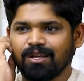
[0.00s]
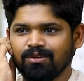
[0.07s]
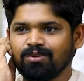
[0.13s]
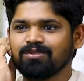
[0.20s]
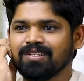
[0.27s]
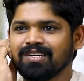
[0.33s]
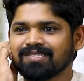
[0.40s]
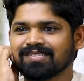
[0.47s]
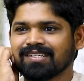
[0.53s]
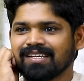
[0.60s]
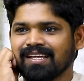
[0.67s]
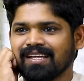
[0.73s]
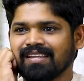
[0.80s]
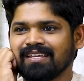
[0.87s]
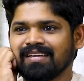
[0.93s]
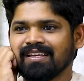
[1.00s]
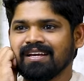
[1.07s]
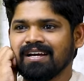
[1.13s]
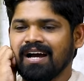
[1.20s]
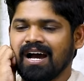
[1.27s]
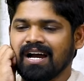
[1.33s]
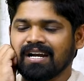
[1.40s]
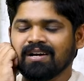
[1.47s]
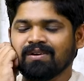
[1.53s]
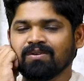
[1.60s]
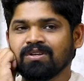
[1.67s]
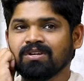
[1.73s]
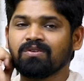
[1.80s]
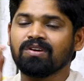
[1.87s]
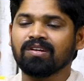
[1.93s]
యూస్లెస్ కదా అది అట్లా
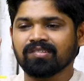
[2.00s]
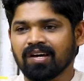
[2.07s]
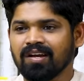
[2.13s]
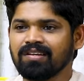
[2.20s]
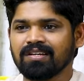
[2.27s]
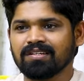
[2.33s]
కొన్ని కొన్ని సార్లు